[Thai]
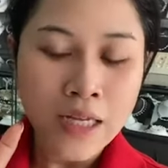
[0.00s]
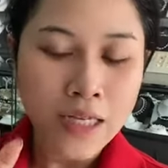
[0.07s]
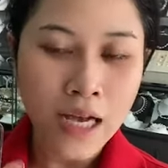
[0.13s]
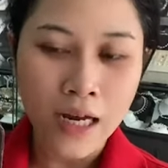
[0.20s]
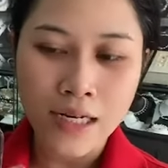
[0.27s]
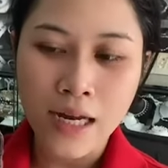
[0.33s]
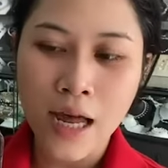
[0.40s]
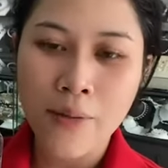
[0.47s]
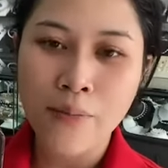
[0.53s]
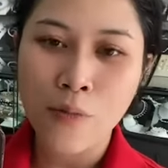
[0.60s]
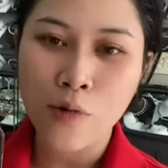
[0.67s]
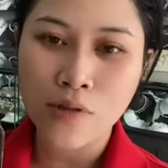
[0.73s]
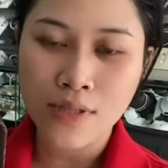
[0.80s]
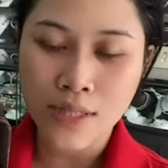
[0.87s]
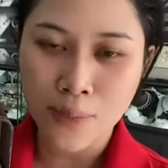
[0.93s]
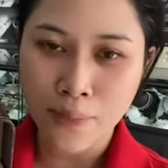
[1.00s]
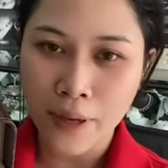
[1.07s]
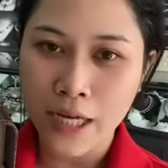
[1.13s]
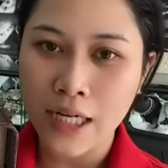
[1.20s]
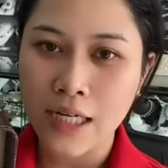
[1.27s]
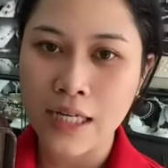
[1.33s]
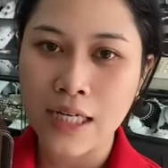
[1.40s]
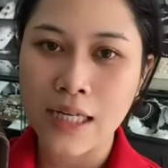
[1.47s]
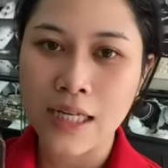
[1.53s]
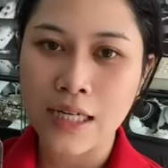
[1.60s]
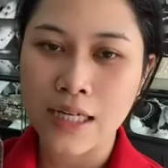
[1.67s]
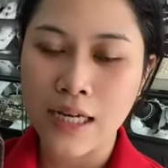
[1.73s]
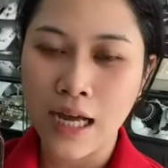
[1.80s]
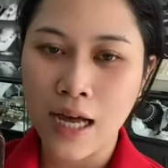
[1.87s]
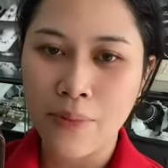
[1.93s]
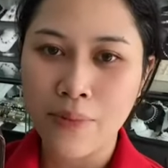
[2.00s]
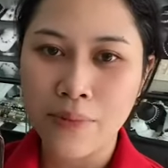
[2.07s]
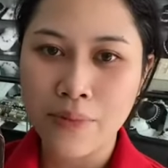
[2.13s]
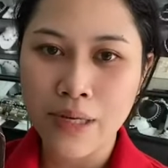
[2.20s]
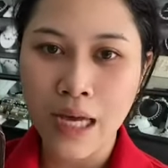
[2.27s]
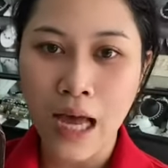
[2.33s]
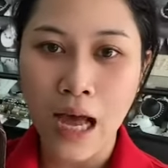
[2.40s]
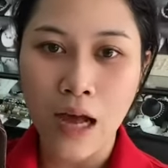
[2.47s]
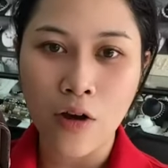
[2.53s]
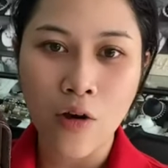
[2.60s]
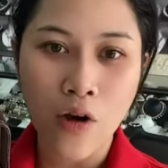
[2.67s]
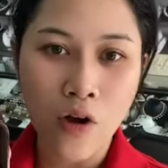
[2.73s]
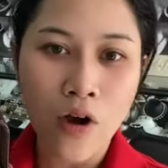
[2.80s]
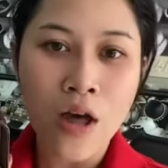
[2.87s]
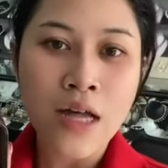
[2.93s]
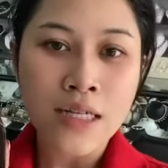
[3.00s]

อยากได้มุกสเปคนี้เลยนะคะพี่พี่ขาก็